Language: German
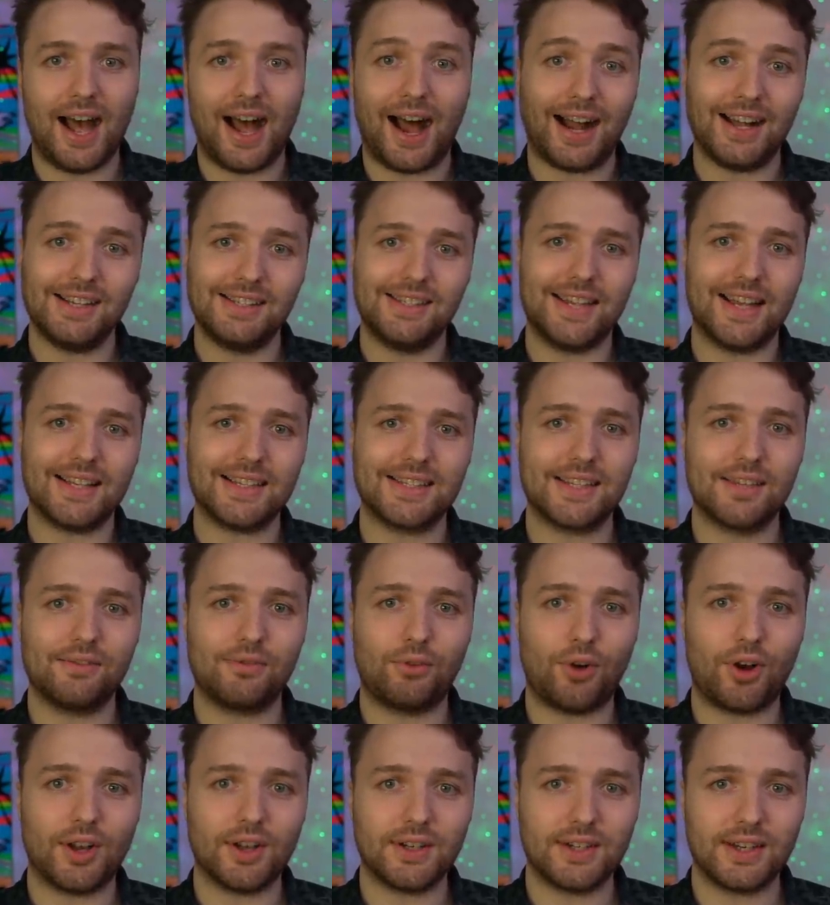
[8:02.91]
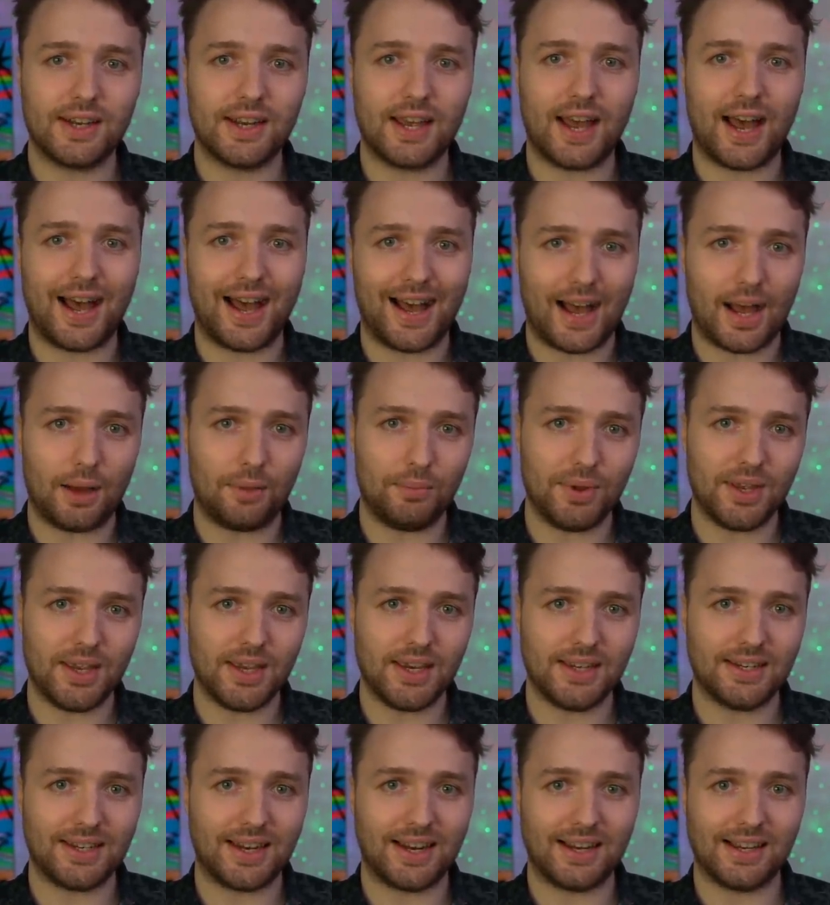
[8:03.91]
Als letzte Worte habe
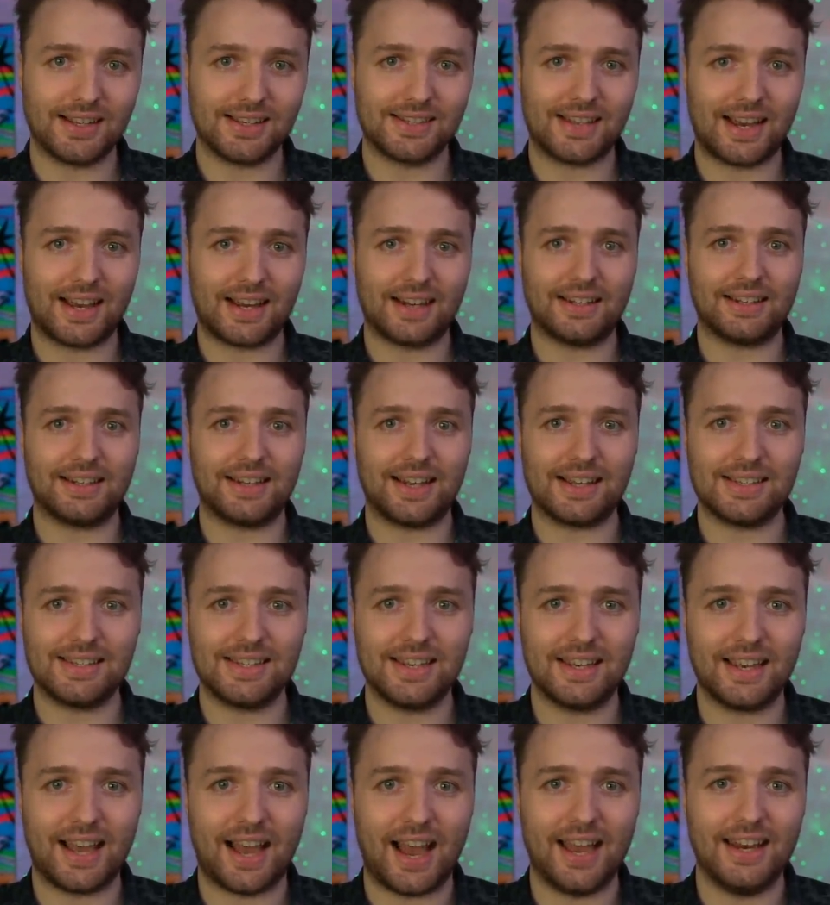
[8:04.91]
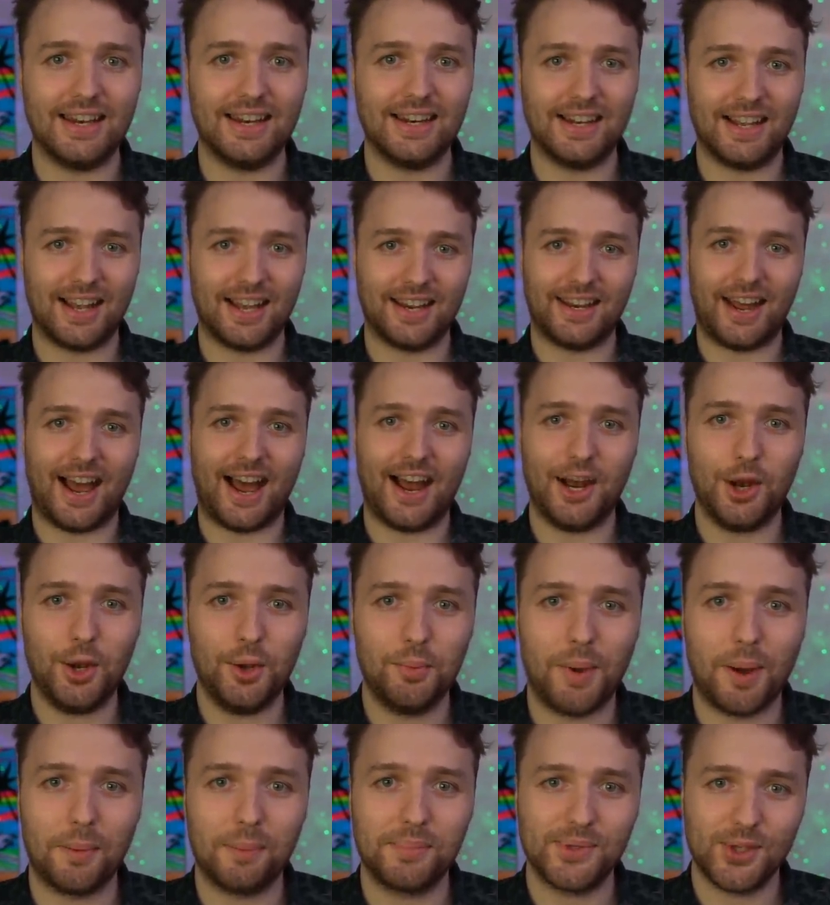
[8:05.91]
ich dann gesagt, dass ich einen Kanal
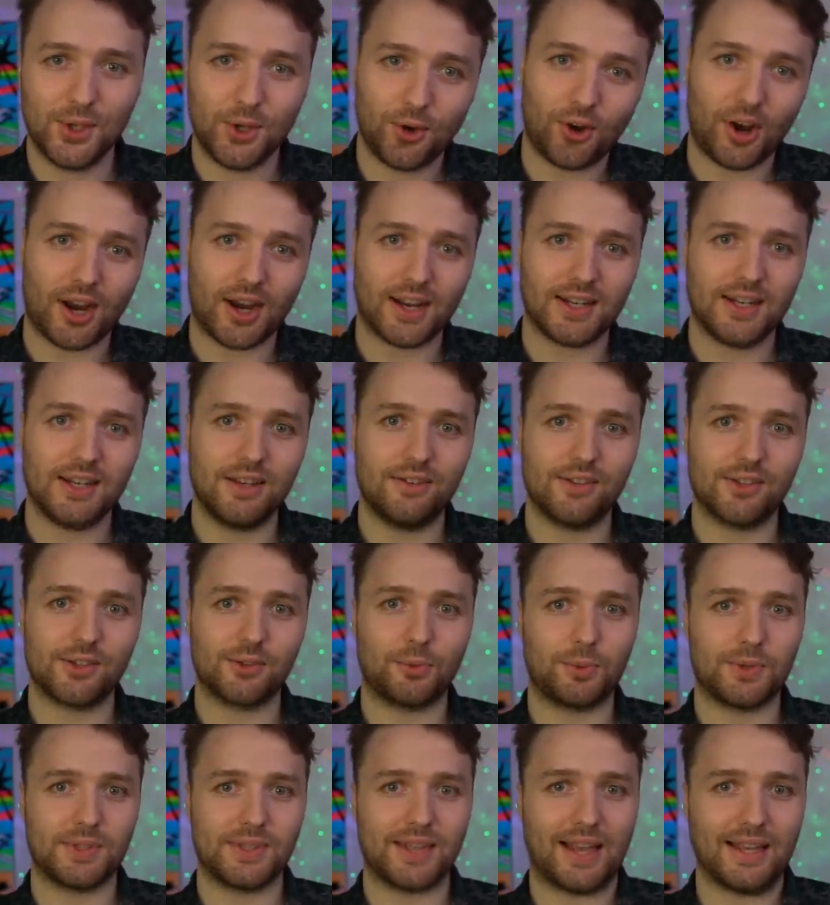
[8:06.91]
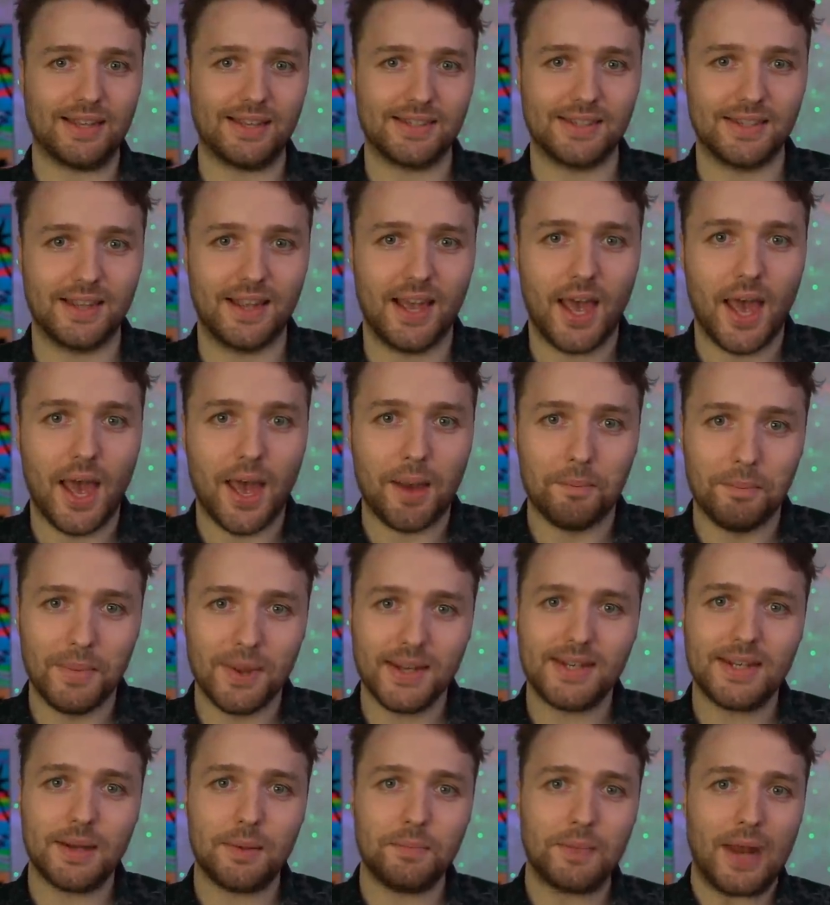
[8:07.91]
über psychoaktive Substanzen
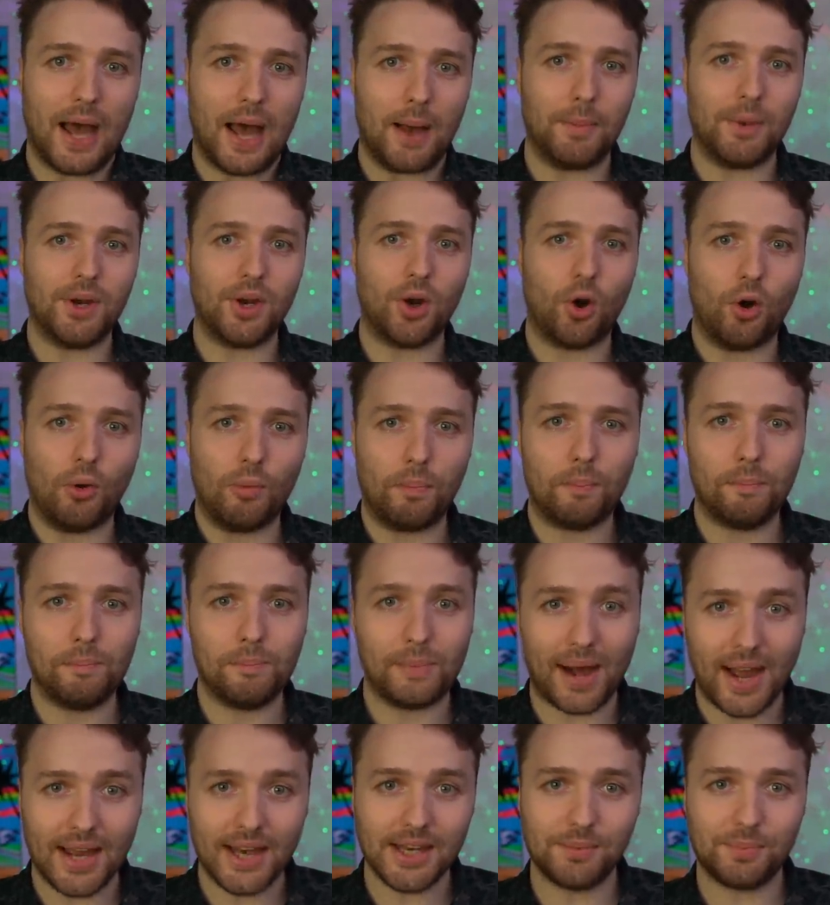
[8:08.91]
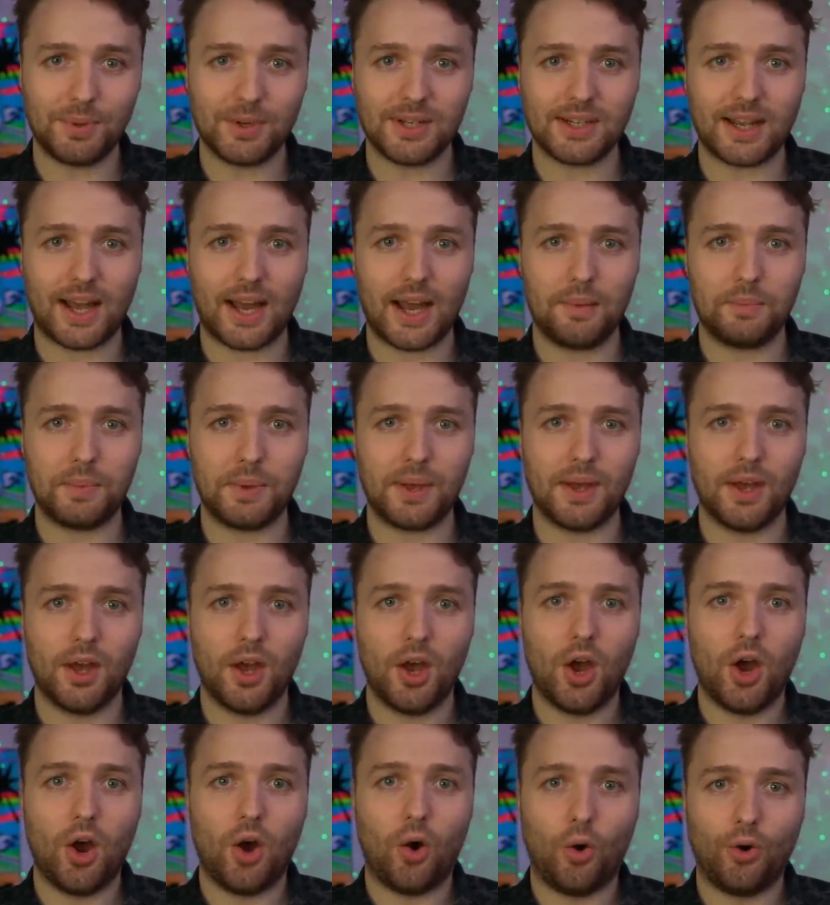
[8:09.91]
mit dem Namen Open Mind betreibe
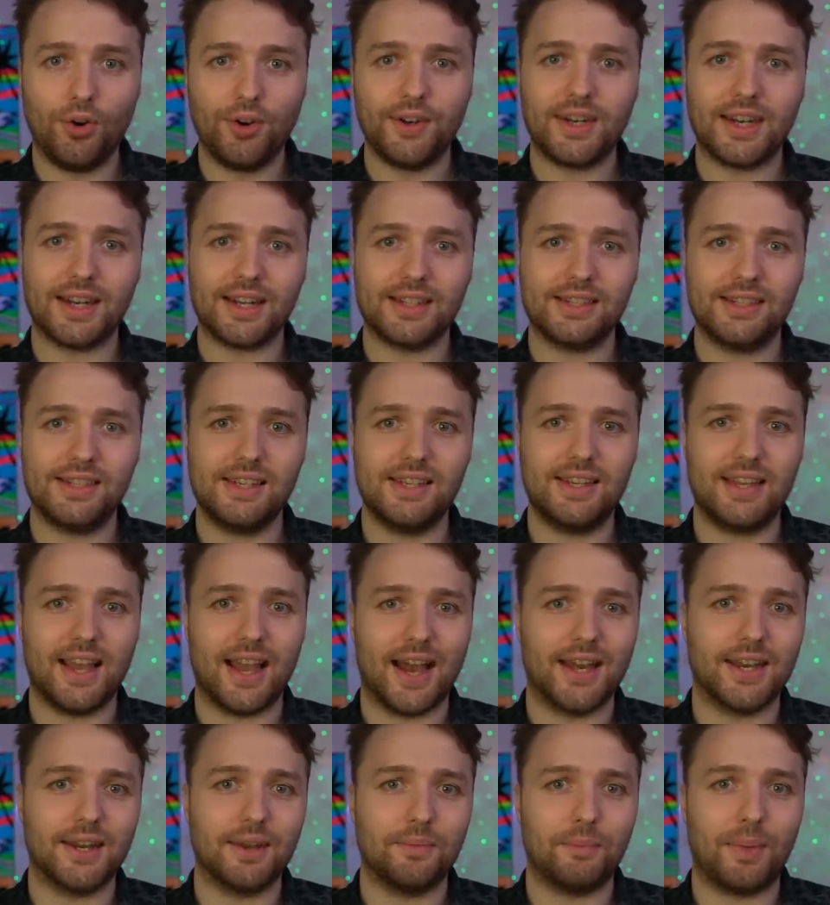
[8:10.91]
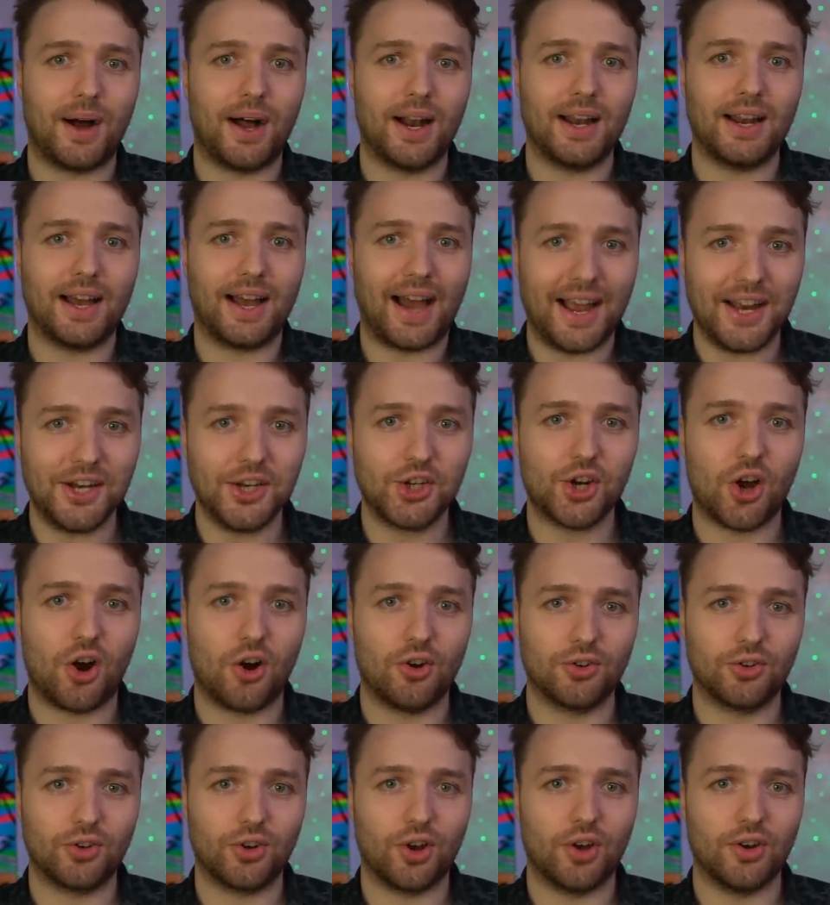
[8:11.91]
und dass Sie gerne mal
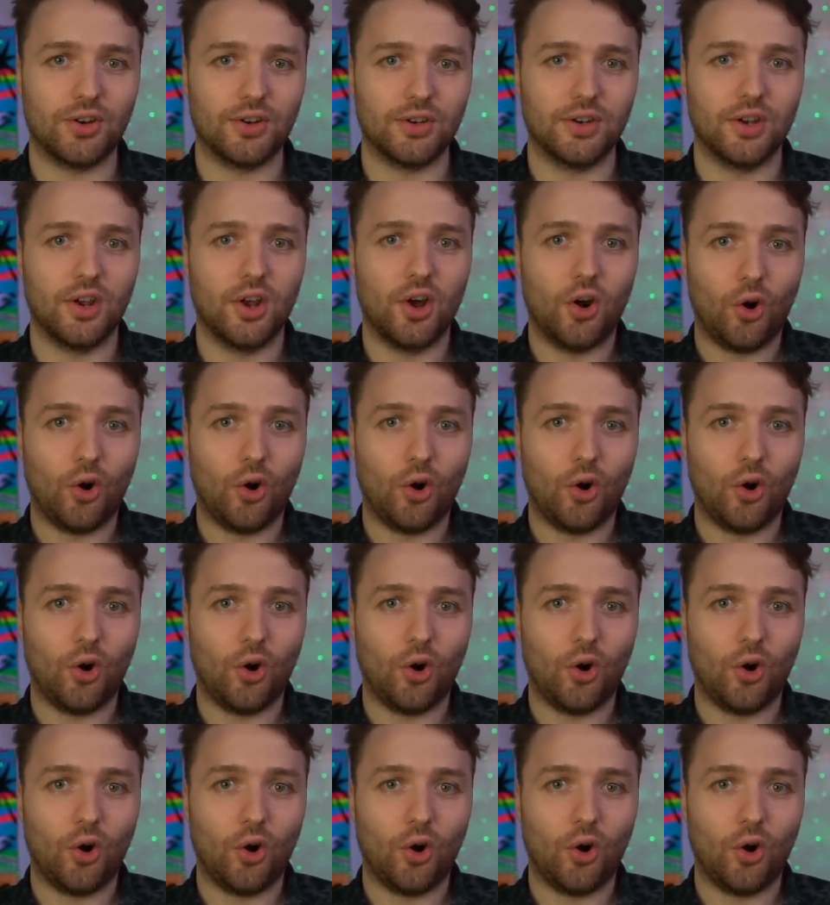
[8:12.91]
reinschauen können.